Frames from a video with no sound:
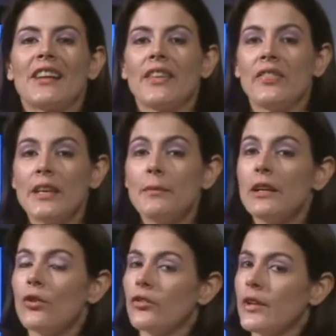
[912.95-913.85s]
darte tips
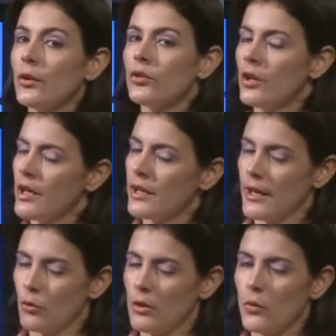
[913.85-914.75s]
y consejos
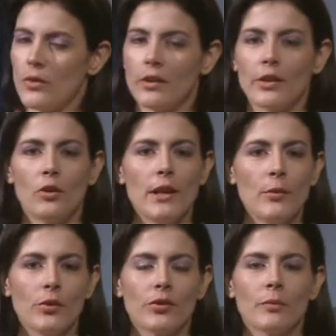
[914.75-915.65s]
que no encuentras en los
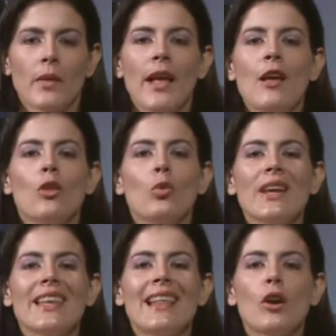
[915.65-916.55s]
libros.
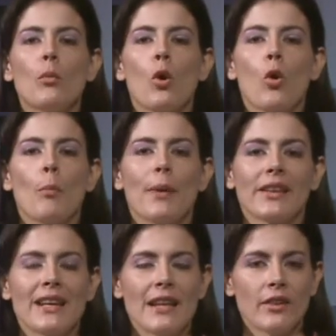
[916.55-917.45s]
No hay nada como
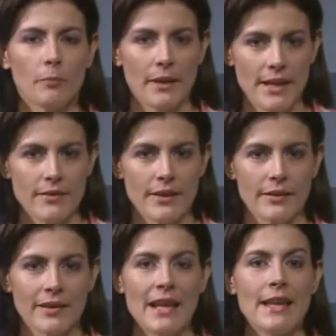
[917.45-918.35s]
compartir las
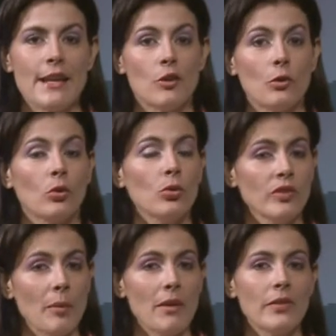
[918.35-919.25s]
experiencias y eso es
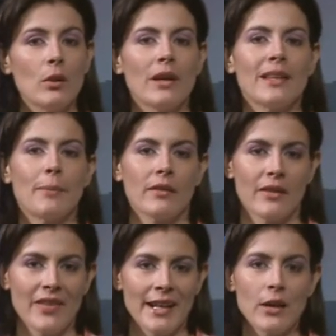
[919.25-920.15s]
justamente lo que te
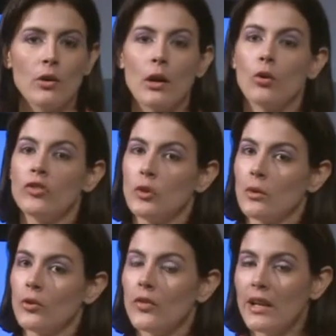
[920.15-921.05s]
presentaré con la
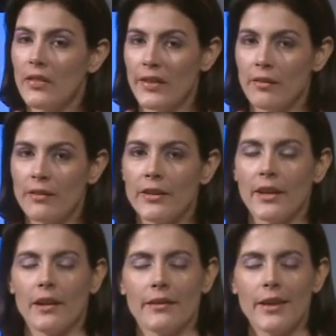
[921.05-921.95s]
continuación de la
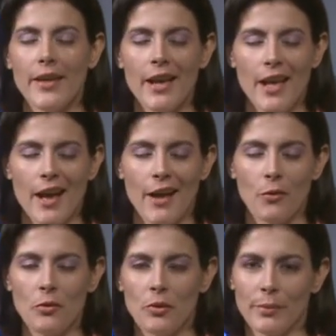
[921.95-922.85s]
entrevista realizada
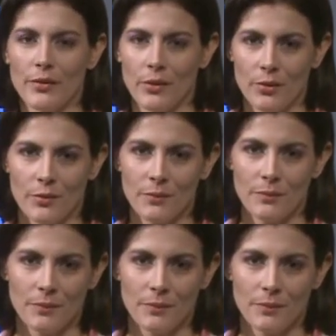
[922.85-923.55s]
a nuestro emprendedor.